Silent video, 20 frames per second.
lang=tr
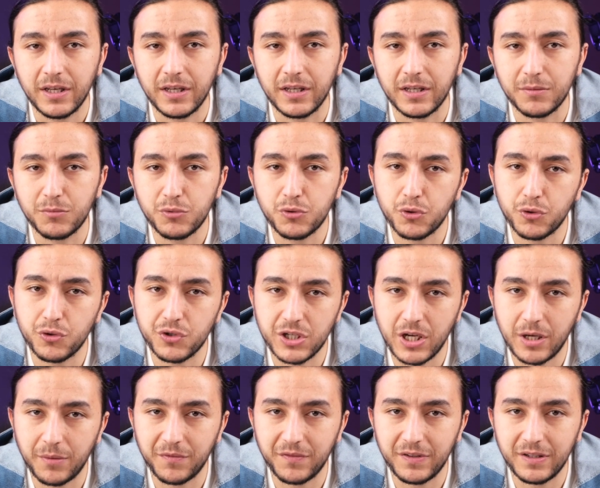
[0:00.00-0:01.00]
Ee, bu sorunun
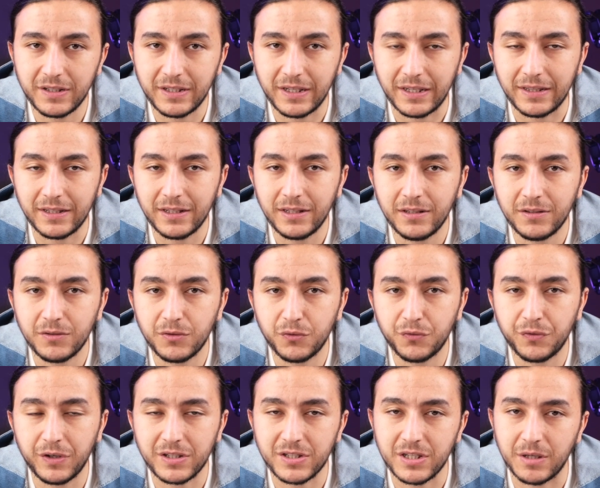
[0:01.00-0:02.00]
cevabını verirken de
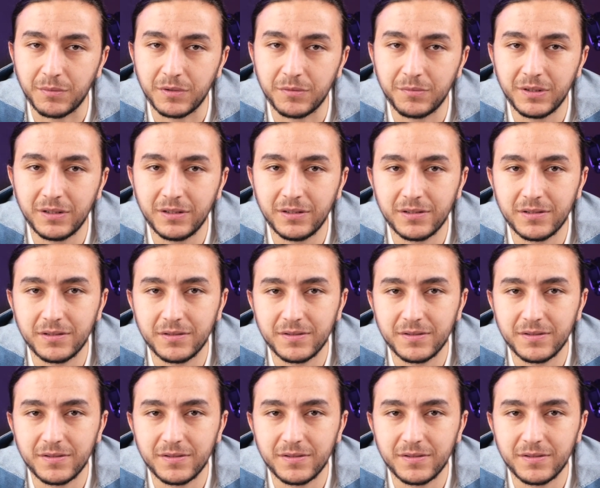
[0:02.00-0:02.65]
ufak çaplı bir